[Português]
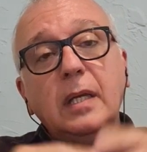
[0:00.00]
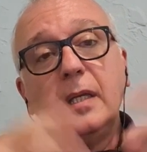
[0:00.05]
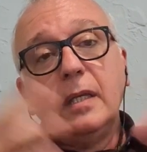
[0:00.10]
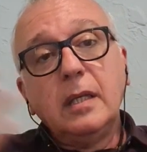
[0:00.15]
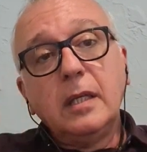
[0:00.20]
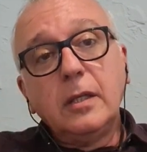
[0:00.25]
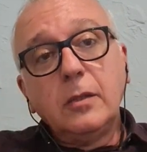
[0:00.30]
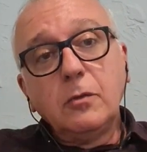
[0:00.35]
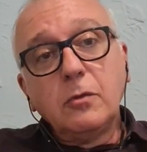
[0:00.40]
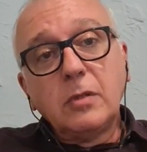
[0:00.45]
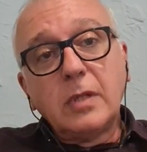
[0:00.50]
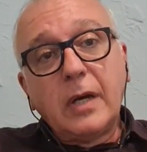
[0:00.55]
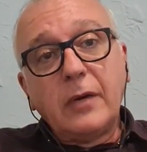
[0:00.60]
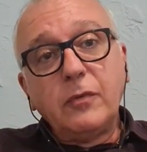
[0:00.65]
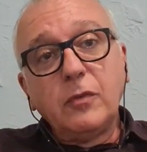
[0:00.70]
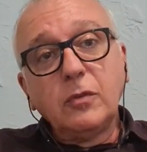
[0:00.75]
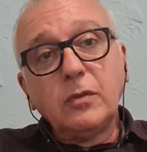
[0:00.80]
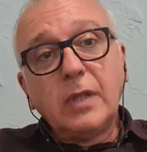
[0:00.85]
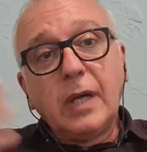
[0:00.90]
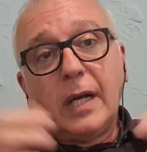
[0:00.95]
e que nos dá
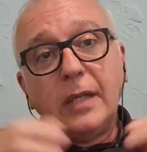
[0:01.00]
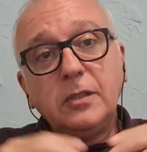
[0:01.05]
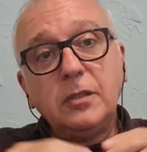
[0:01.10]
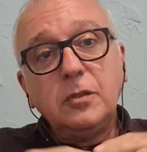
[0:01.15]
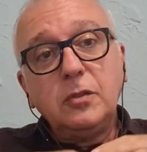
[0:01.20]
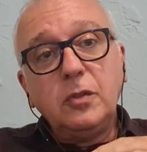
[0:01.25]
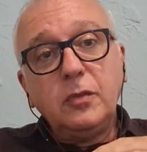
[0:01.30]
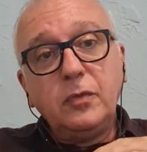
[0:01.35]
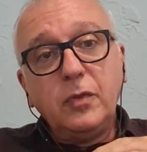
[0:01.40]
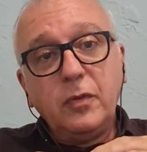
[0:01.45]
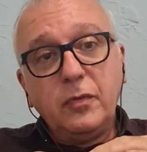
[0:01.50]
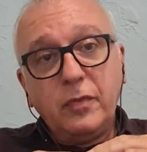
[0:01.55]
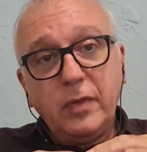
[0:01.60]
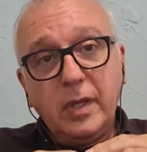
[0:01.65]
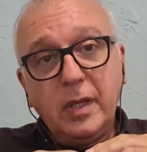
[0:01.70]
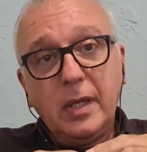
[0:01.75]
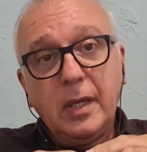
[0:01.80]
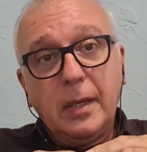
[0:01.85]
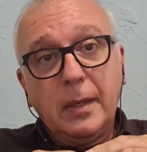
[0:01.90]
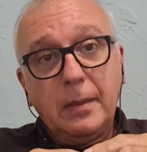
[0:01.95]
vontade de
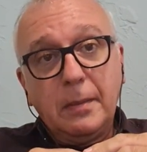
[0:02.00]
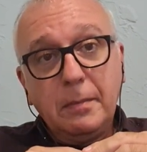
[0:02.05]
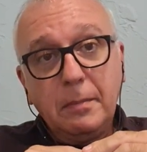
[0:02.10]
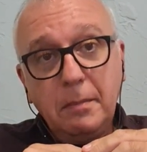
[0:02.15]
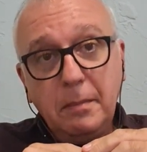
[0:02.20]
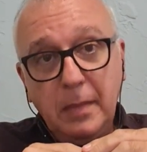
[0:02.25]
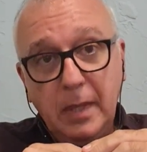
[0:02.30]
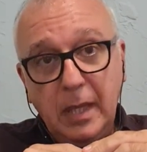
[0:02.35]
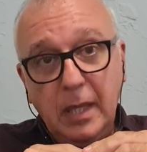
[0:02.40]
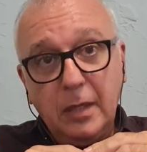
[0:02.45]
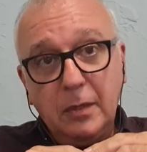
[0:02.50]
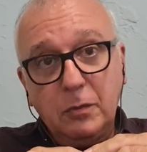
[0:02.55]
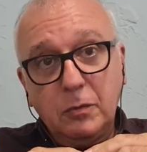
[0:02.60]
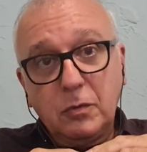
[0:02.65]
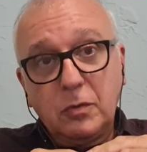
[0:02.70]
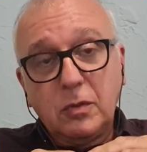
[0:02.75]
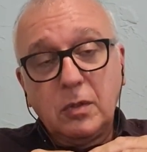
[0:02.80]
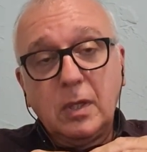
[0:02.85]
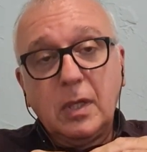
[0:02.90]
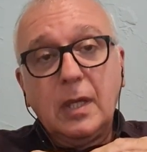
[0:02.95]
viver
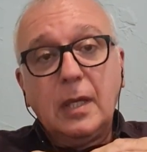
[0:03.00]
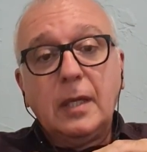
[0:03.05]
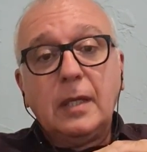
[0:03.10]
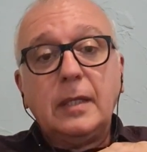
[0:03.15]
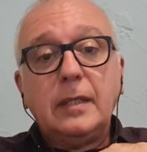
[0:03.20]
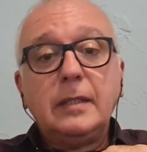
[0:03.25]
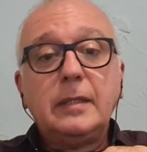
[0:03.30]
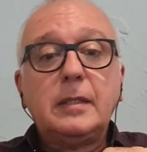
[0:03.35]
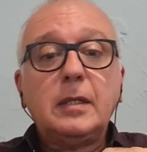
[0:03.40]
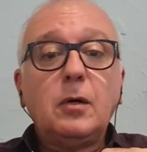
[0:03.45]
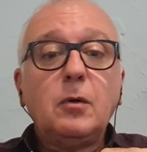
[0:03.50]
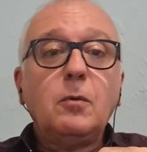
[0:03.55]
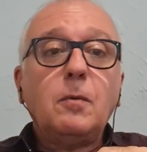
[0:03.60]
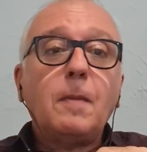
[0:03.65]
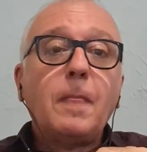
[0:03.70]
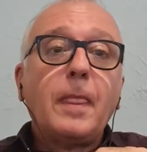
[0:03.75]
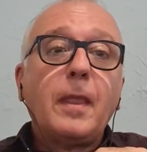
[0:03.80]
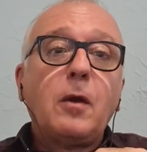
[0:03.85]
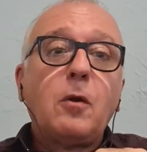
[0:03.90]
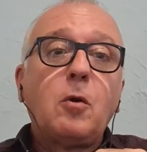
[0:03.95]
menos.
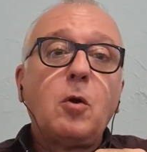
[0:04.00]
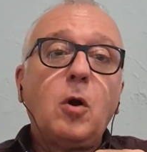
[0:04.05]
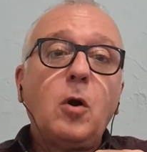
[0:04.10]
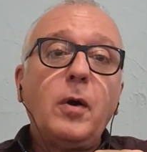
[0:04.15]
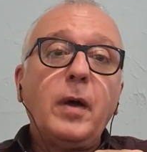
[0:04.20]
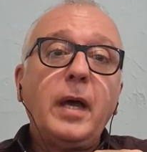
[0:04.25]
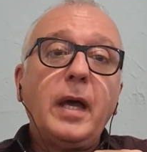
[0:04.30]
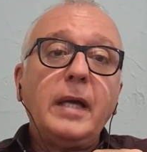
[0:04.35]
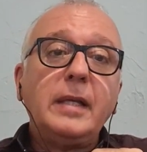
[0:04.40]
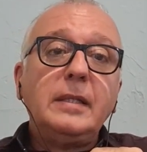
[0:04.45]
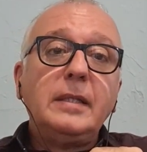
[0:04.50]
Então, qual é a